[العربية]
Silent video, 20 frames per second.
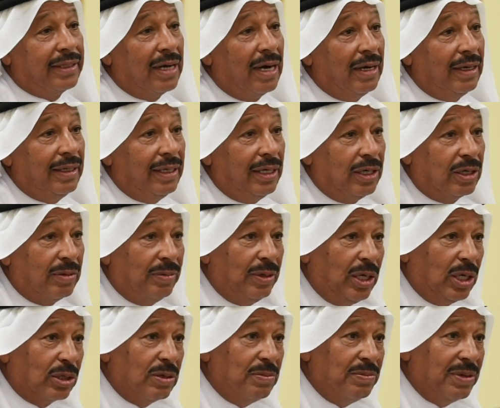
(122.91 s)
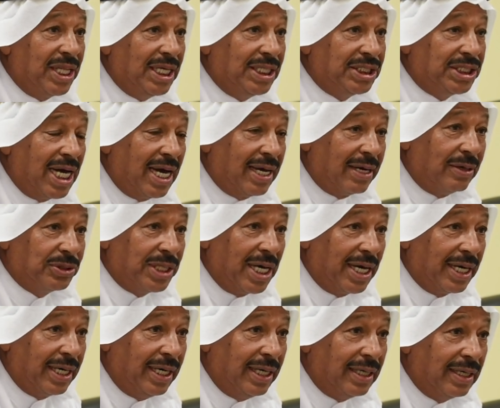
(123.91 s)
تالي عقب الحكم مثلا شهر او
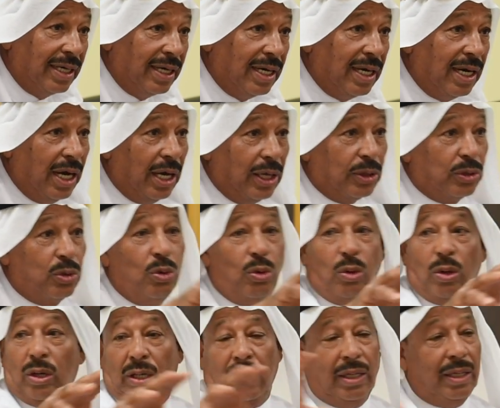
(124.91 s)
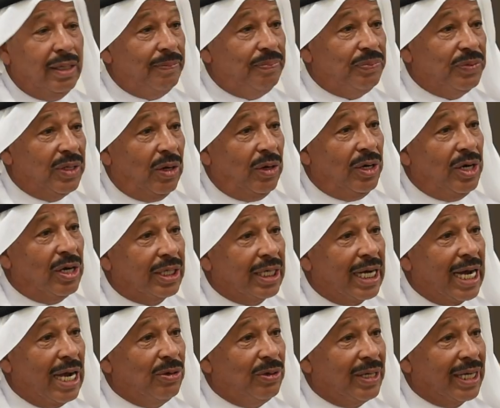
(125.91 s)
شهرين تقول هناك
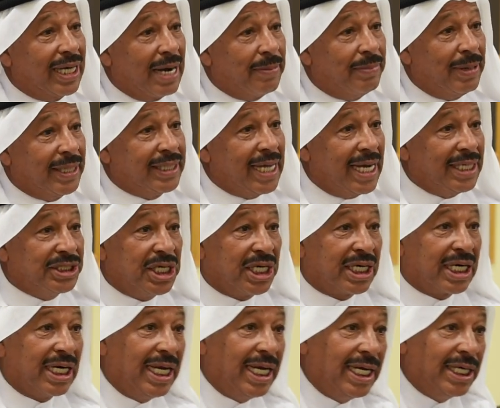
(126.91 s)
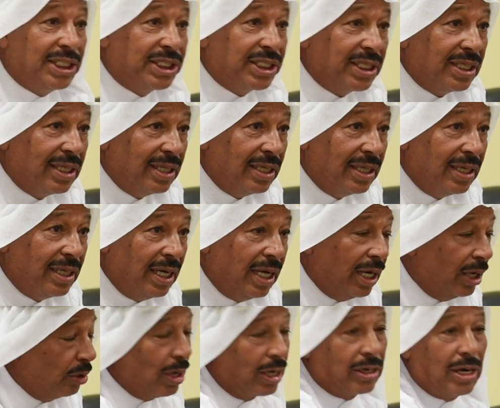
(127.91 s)
يخلونك 14 ليش؟
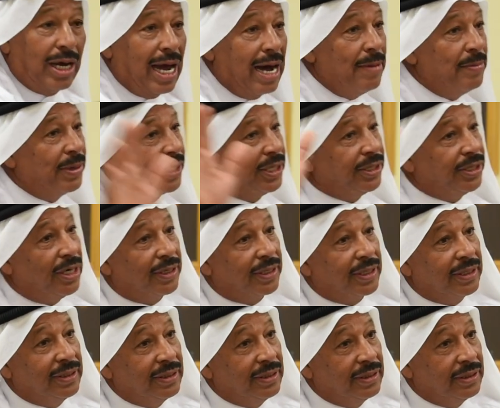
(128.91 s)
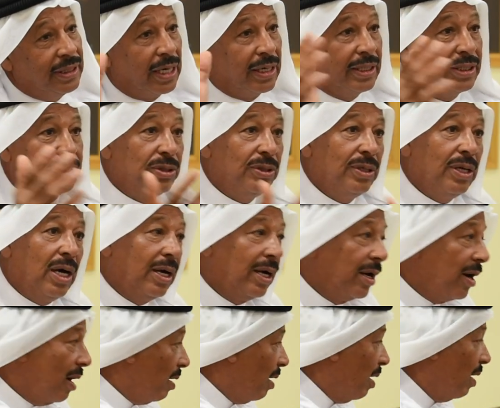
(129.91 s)
يقول لك هاي امر اداري يا اخي شلون
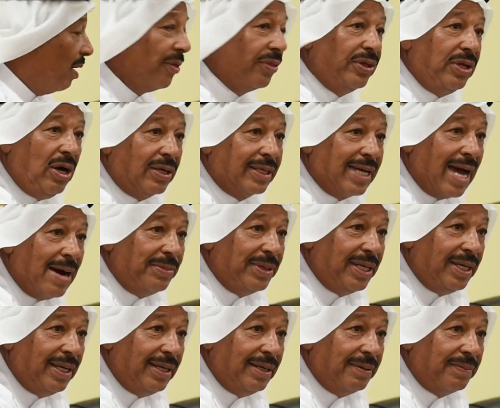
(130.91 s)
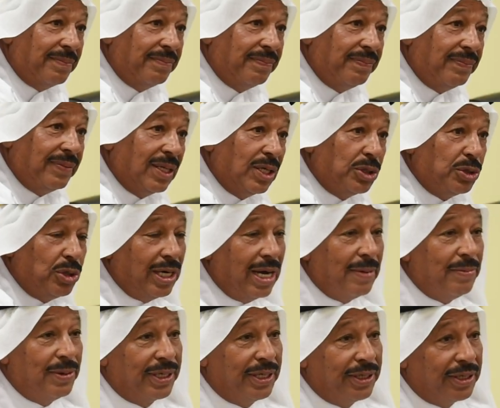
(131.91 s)
قاضي حكمني شلون
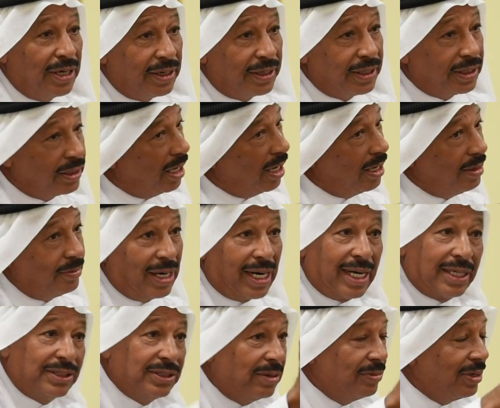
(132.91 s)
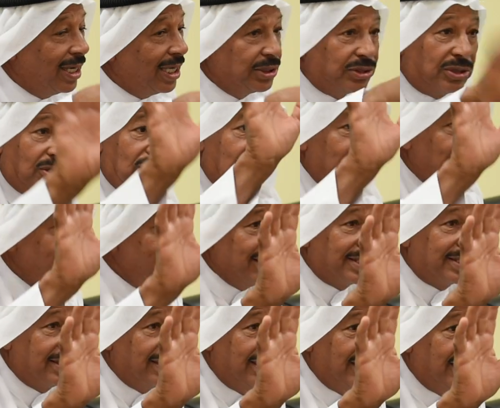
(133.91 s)
امر اداري؟ قال هاي مالك لك شغل بس
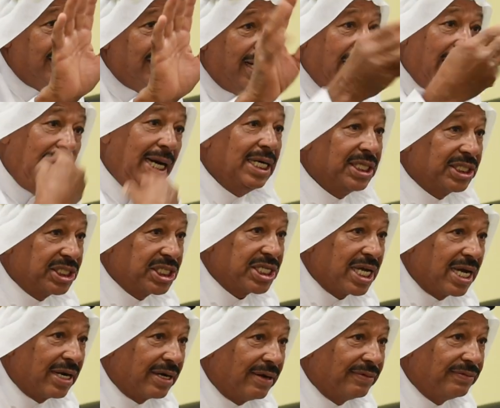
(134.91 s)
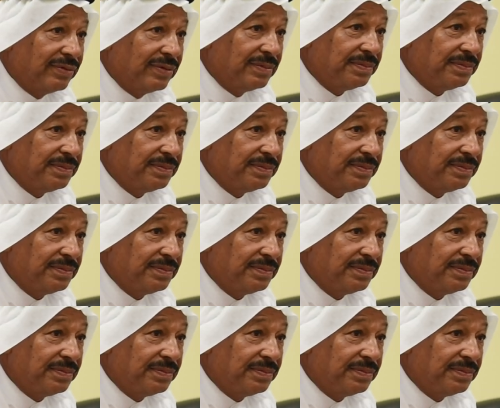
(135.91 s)
احنا نتصرف